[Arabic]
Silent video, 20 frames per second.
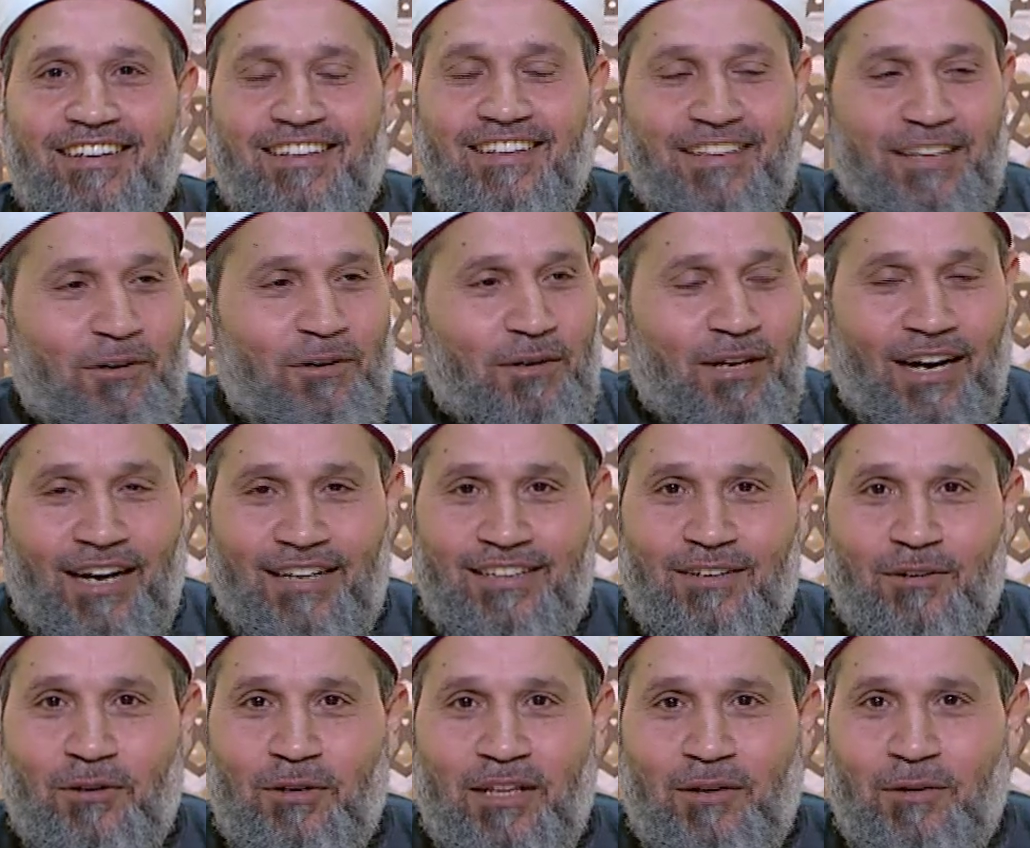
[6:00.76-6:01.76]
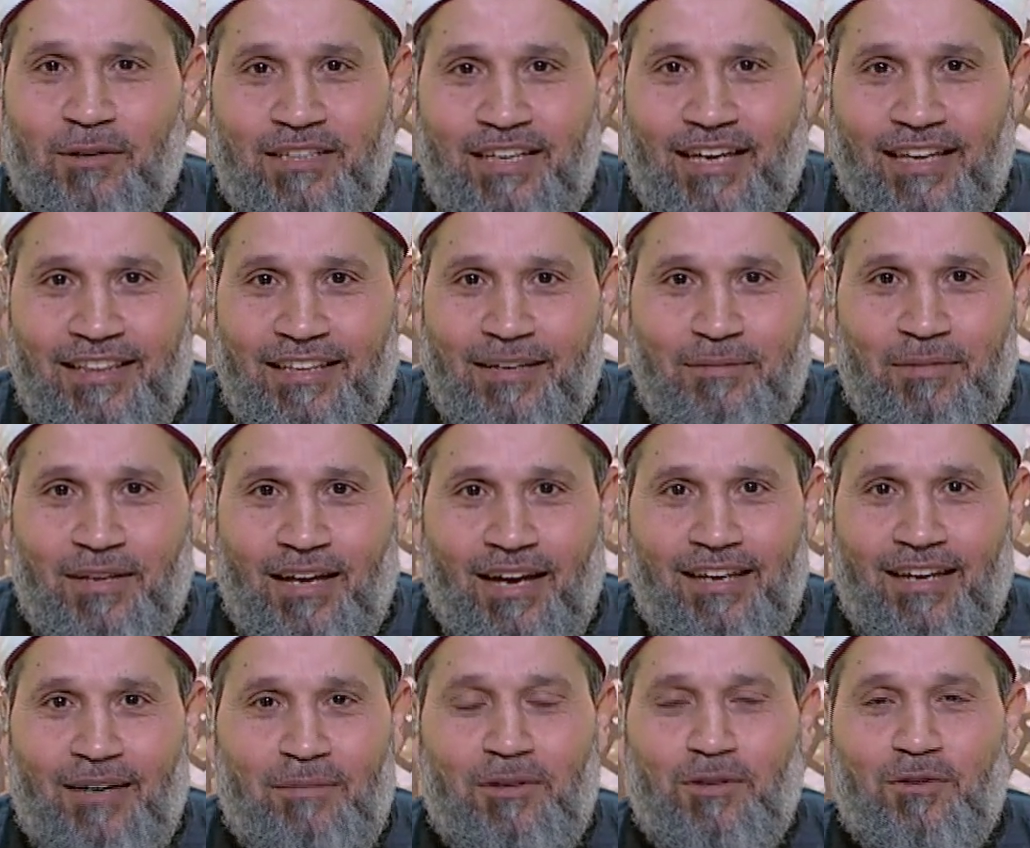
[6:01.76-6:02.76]
لو يعني لو اتكلمنا
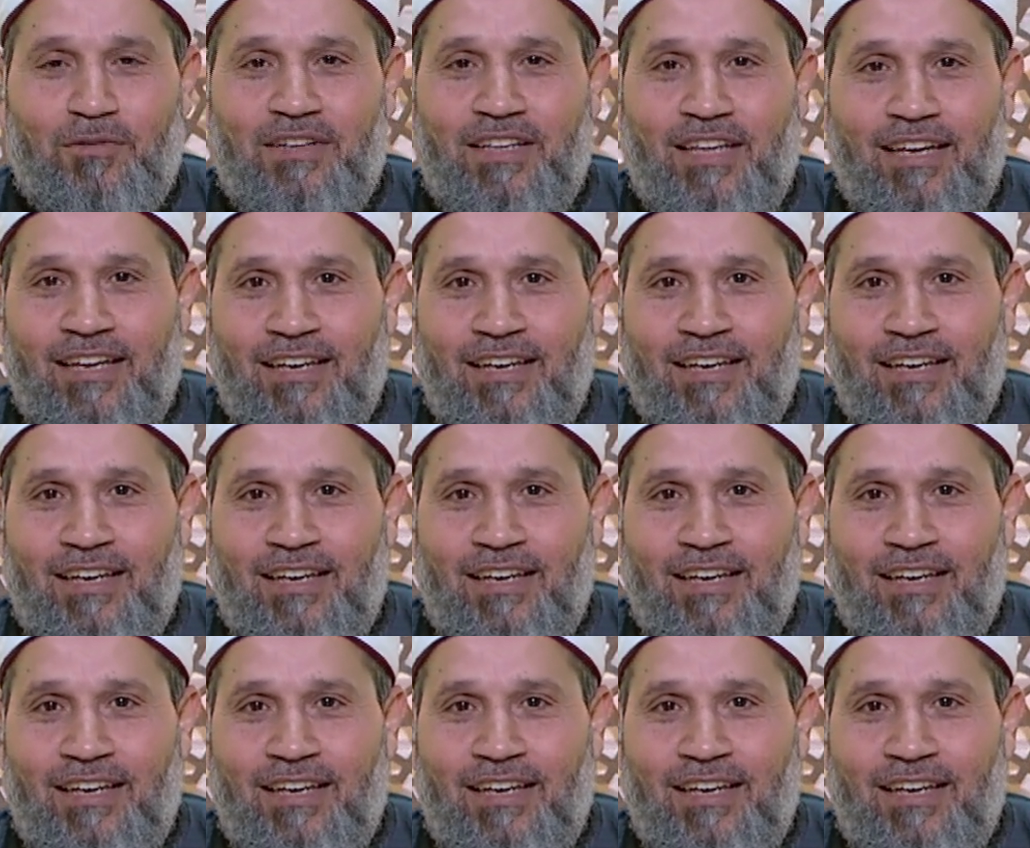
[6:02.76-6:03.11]
هيعملوا فينا